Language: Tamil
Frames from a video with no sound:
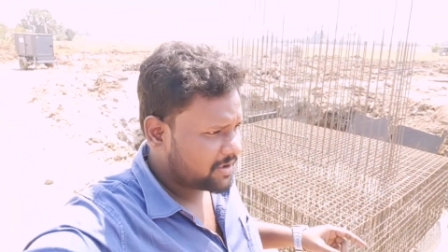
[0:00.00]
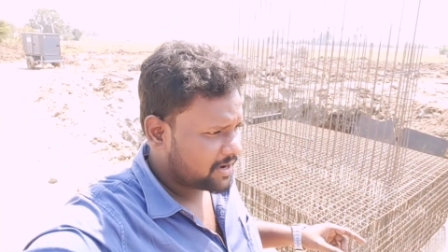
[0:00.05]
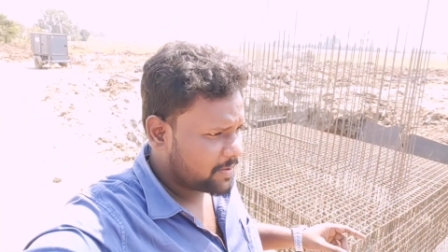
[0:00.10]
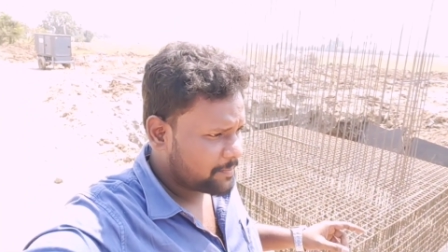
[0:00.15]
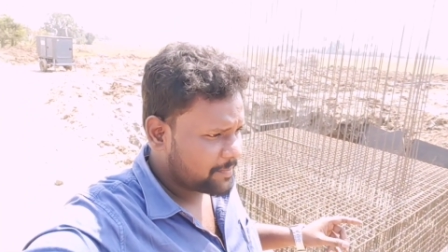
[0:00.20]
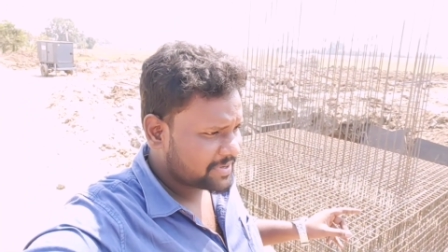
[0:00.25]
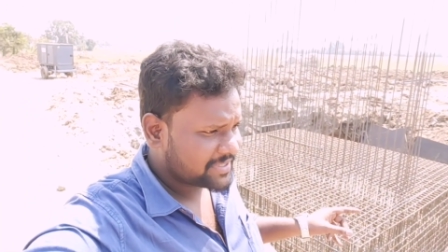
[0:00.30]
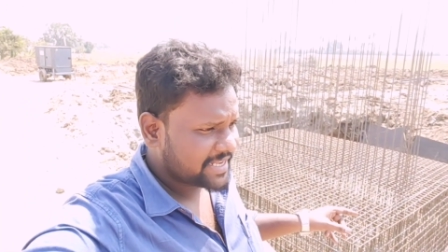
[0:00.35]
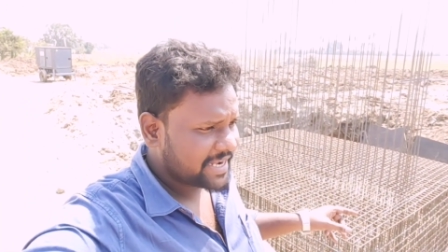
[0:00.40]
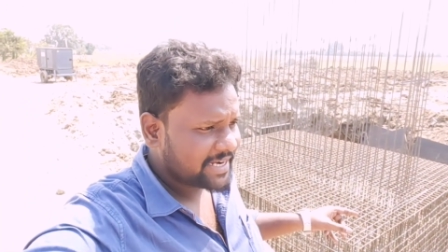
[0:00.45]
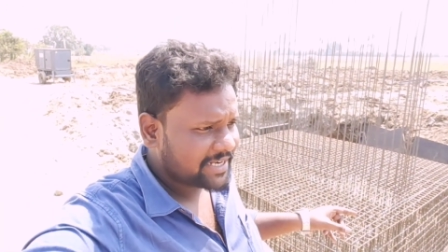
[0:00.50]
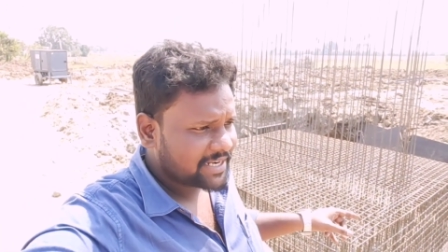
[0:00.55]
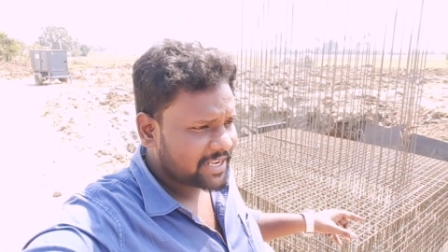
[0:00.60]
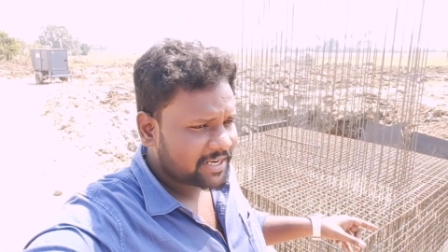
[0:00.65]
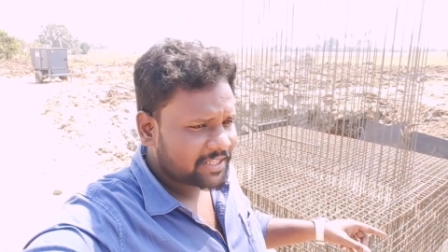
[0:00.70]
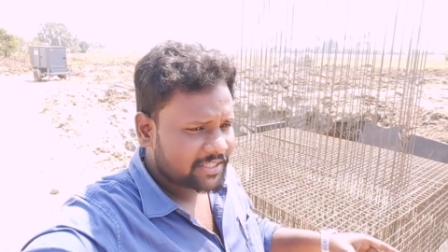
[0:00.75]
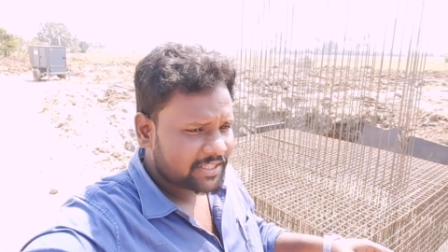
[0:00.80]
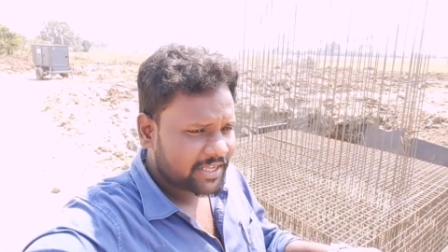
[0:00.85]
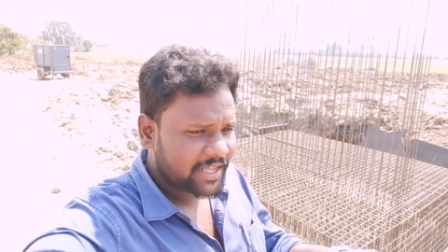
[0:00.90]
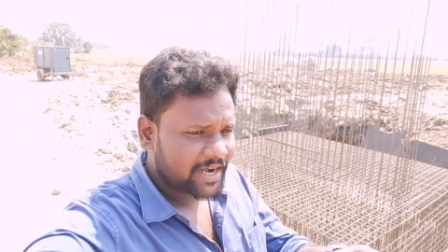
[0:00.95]
நம்ம
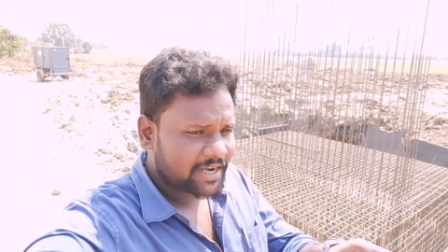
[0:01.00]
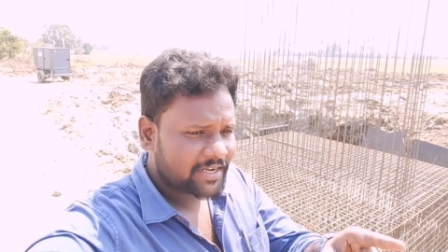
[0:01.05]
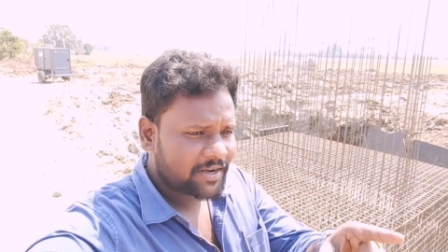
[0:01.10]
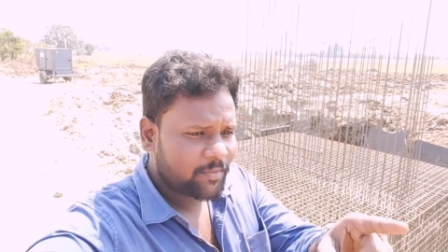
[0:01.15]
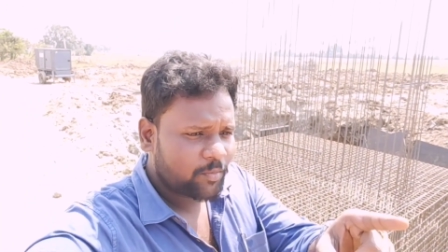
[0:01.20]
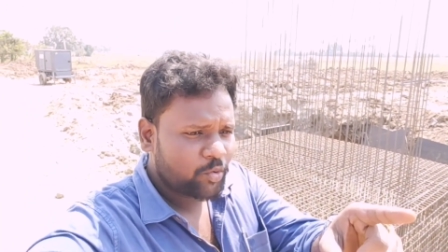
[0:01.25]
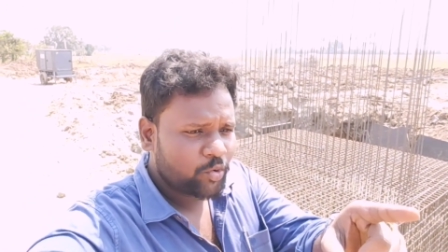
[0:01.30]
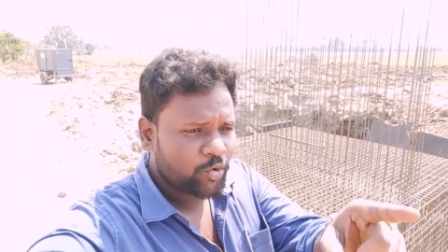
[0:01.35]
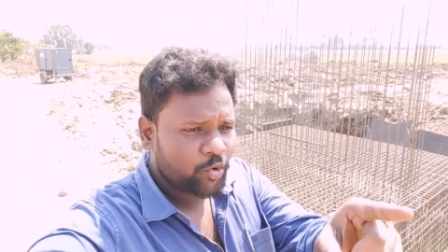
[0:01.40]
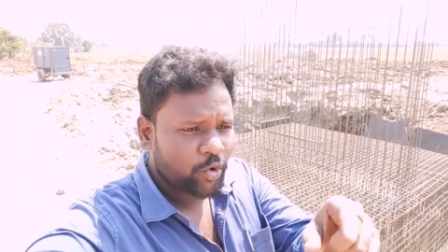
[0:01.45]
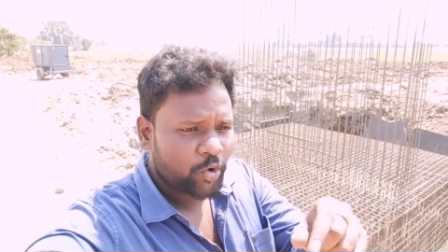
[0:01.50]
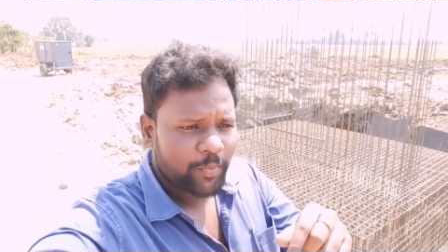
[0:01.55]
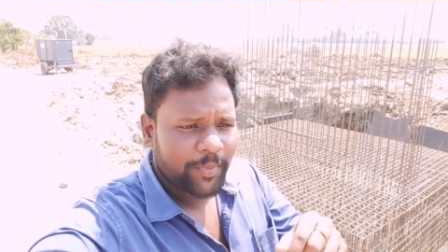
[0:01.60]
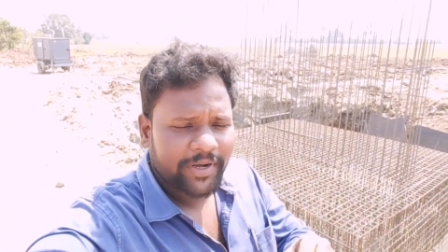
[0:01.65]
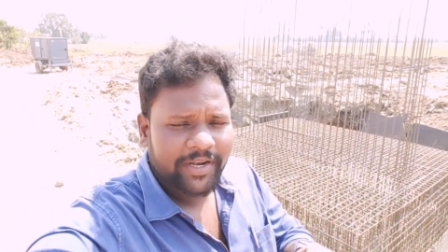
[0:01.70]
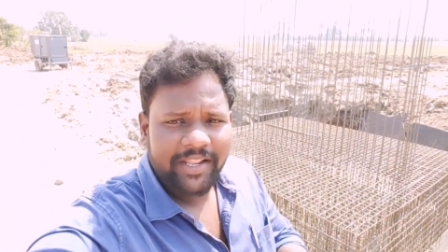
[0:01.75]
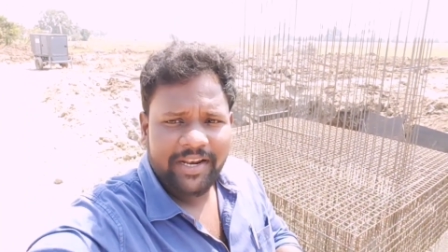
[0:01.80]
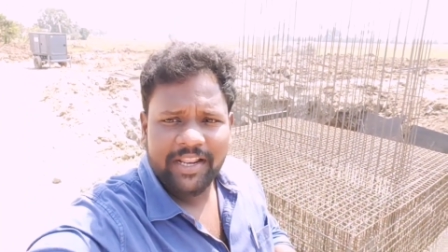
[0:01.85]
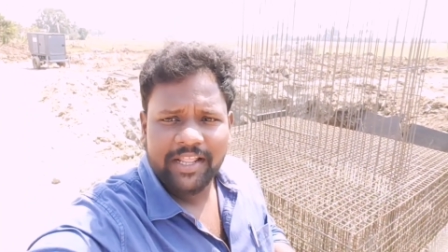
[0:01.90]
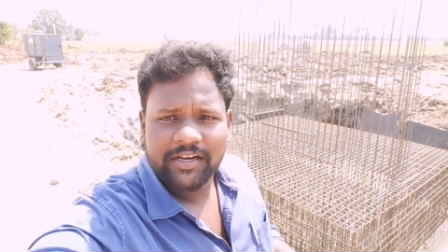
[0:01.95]
சைட்லேருந்து கரெக்டாக முந்நூறு
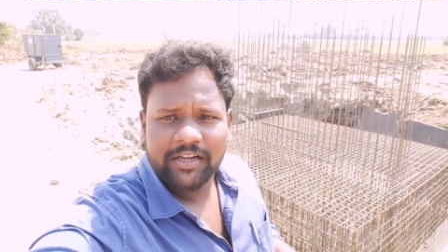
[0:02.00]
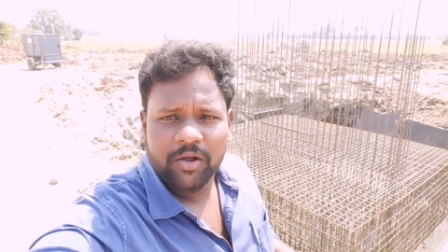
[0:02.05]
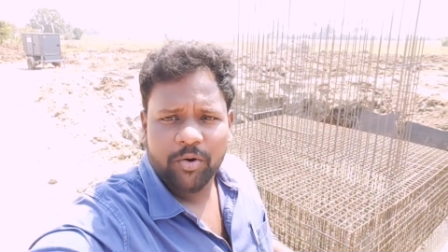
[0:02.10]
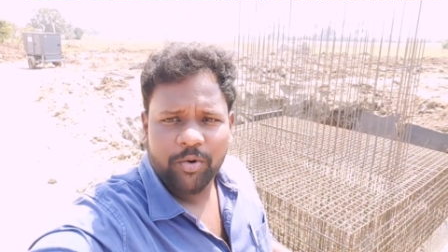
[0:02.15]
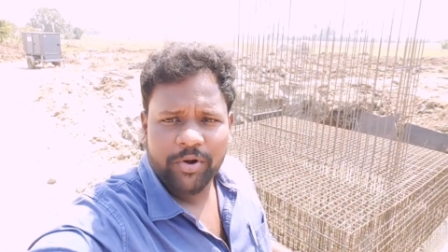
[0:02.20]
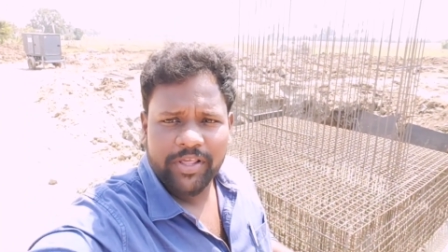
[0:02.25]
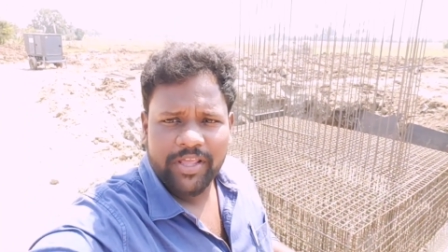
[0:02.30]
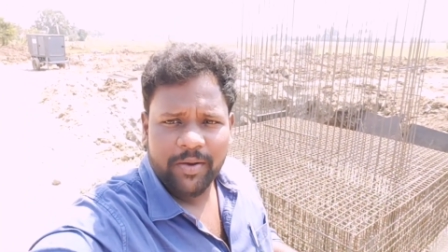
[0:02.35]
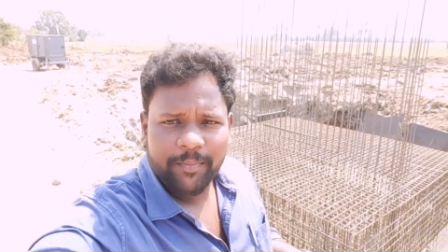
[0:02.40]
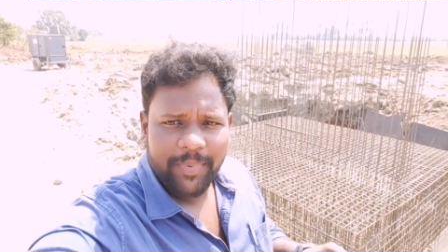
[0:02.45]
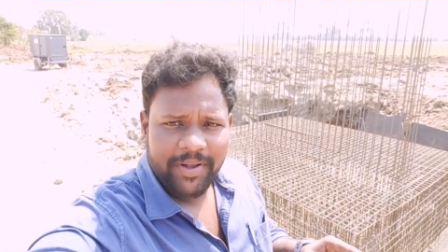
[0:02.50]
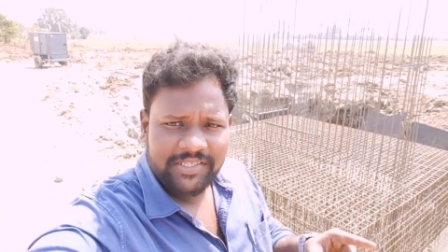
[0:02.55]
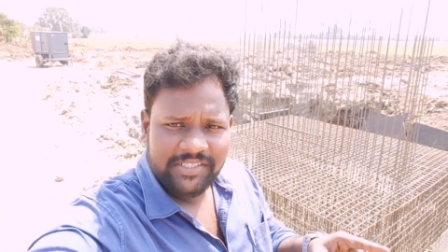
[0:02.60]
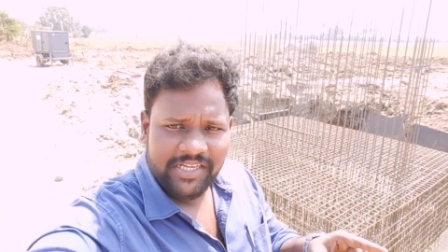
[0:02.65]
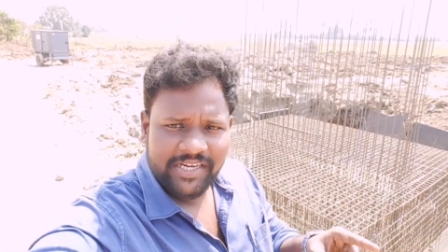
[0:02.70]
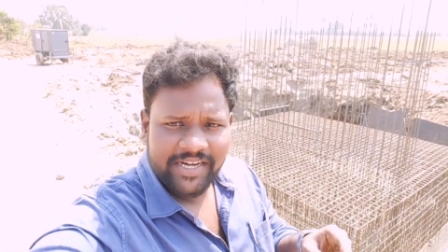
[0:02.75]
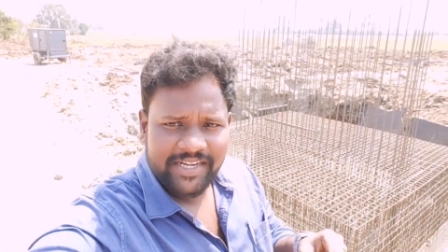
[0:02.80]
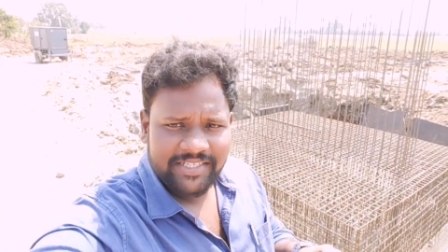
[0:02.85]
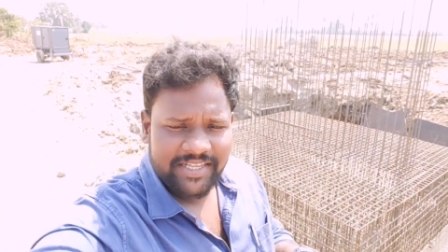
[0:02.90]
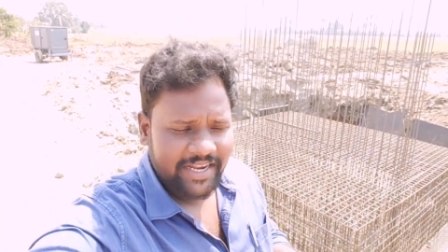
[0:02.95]
மீட்டரில் இருக்கக்கூடிய
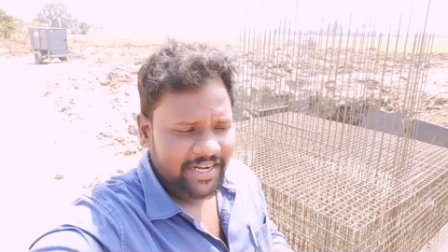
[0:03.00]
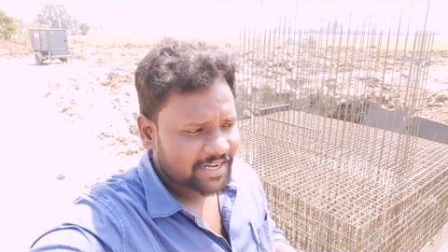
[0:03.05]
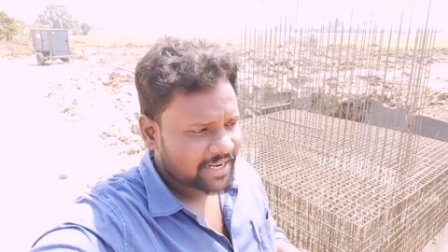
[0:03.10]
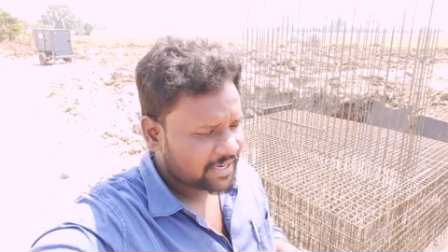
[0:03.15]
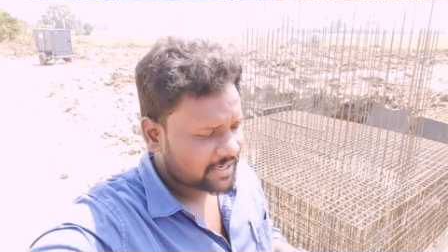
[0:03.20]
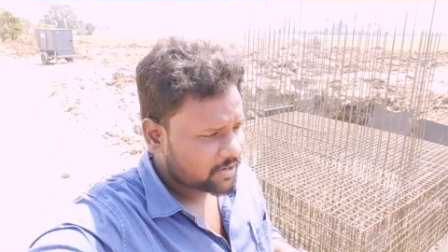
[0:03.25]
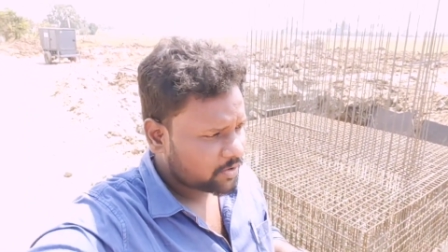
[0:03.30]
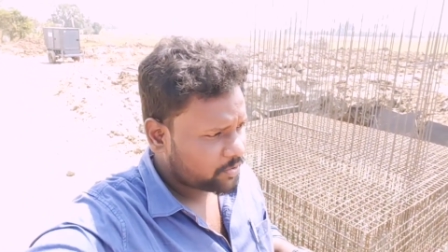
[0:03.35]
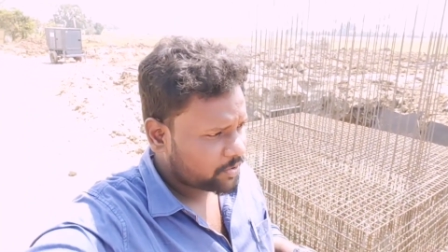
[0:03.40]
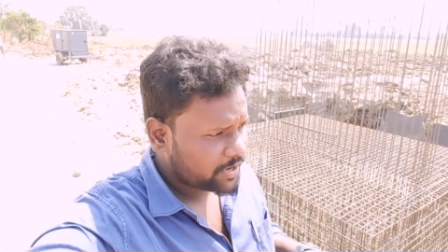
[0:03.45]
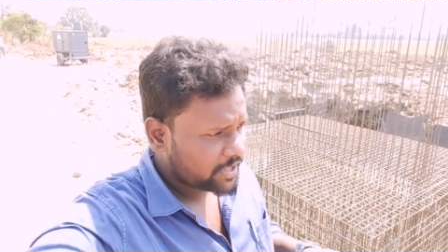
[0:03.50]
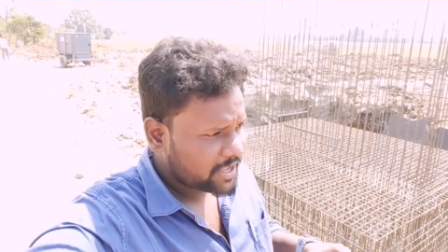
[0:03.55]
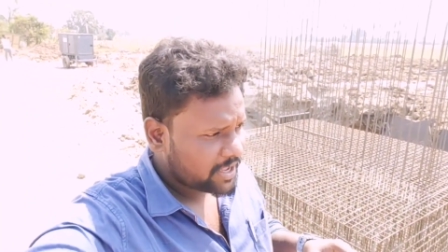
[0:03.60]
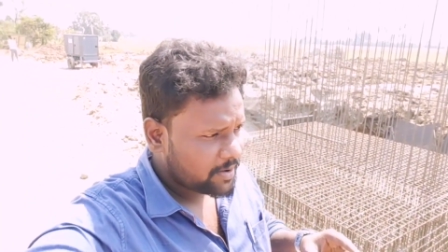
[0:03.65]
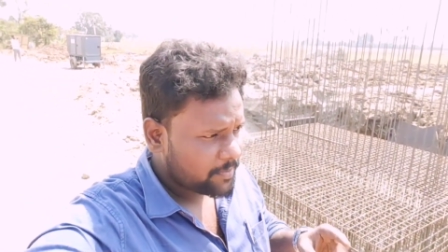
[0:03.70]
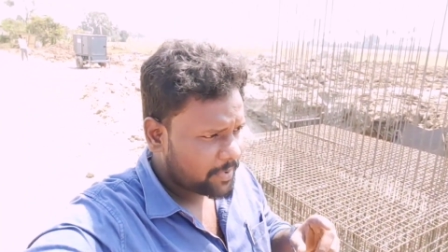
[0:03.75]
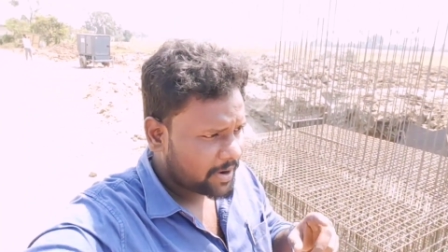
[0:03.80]
பஞ்சட்டி சைட்டில் இருக்கக்கூடிய